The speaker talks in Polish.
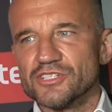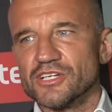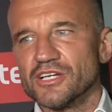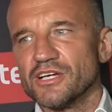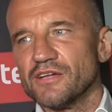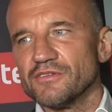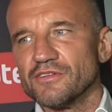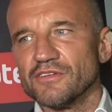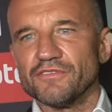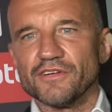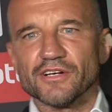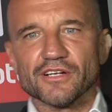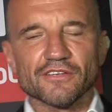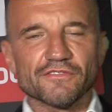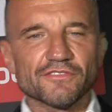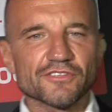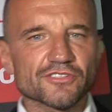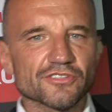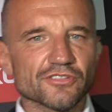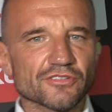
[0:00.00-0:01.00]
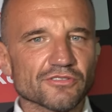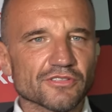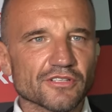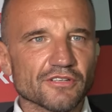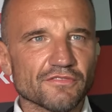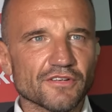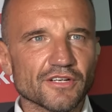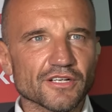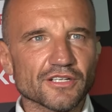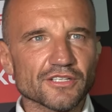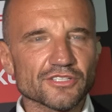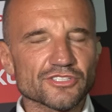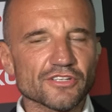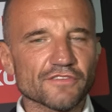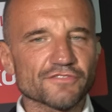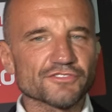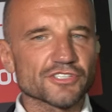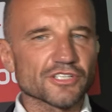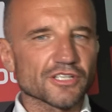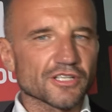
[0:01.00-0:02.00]
czekałem na walkę wieczoru, na walkę
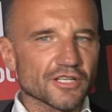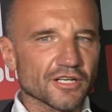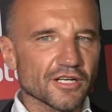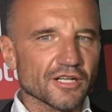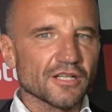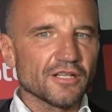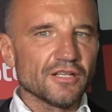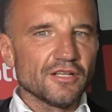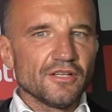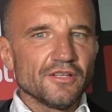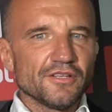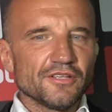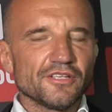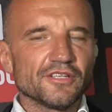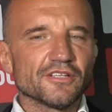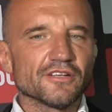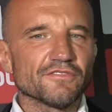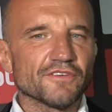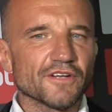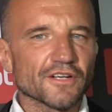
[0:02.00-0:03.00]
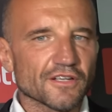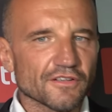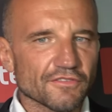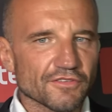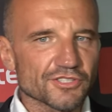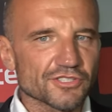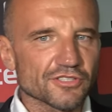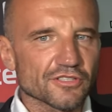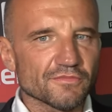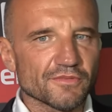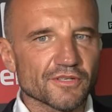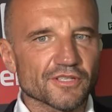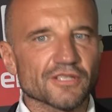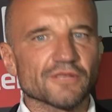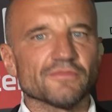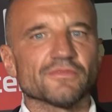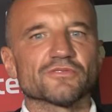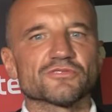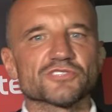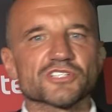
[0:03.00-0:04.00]
Szewczyka i na walkę właśnie
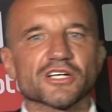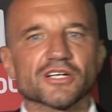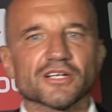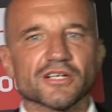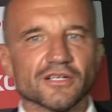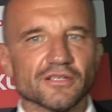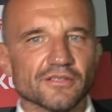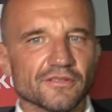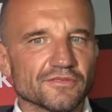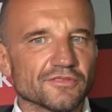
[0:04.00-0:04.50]
Roberta Maruszaka.